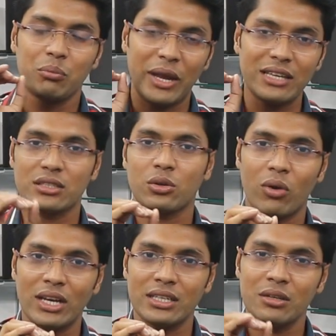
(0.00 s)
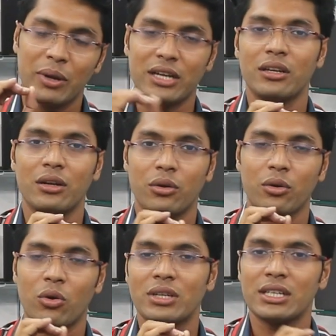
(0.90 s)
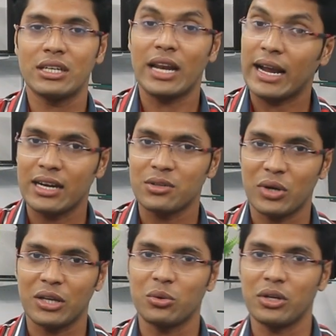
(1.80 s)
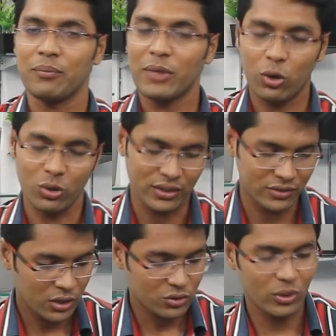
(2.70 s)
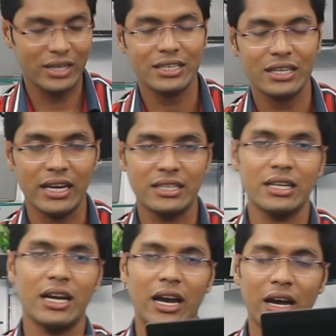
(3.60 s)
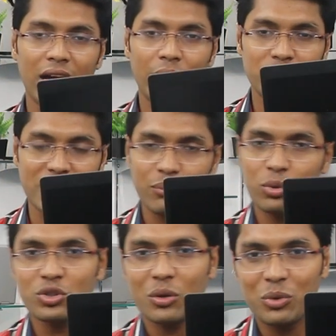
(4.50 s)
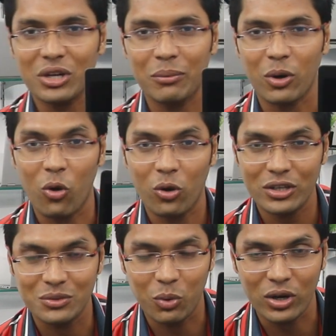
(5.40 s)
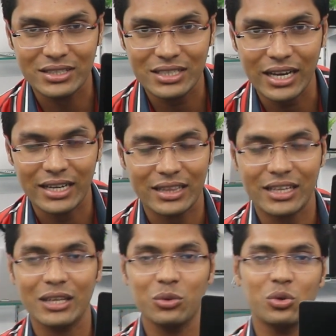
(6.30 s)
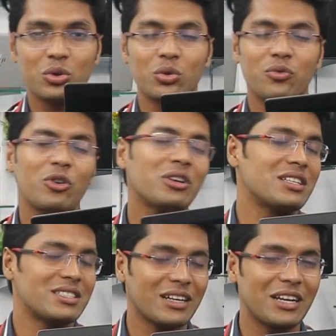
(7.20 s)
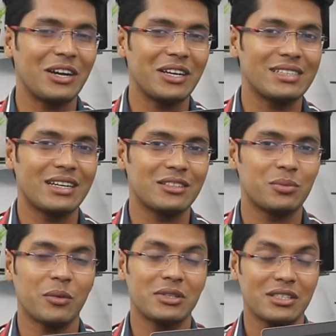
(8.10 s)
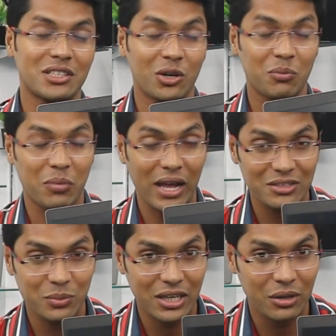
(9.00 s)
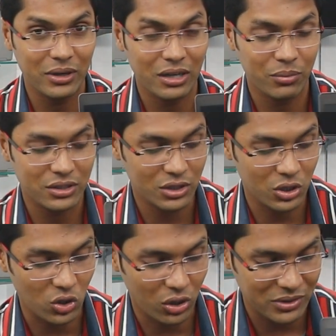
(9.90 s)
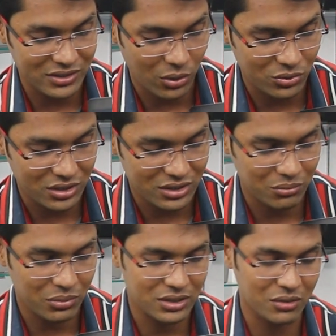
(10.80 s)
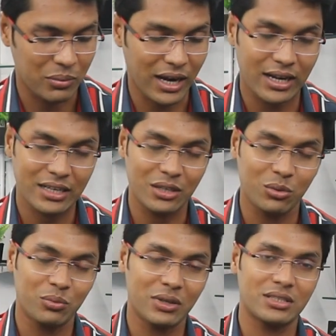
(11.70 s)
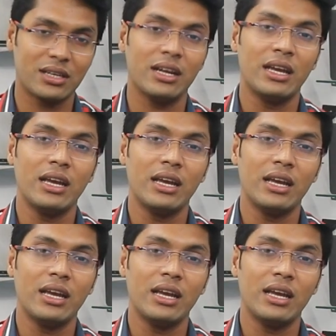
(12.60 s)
বেস্ট কোয়ালিটির ব্যাড কোয়ান্টিটি রাখার ট্রাই করি অলওয়েজ সো এটা এটা জেটবুক সম্পর্কে আমরা অলওয়েজ বলেছি এটাতে কিন্তু ফুল ক্রিস্টাল কেয়ার রেটিনা ডিসপ্লে পাচ্ছেন থিওর প্লাস ব্যাটারি ব্যাকআপ পাচ্ছেন ডলবি সাউন্ড সিস্টেম পাচ্ছেন ব্যাকলাইট কিবোর্ড পাচ্ছেন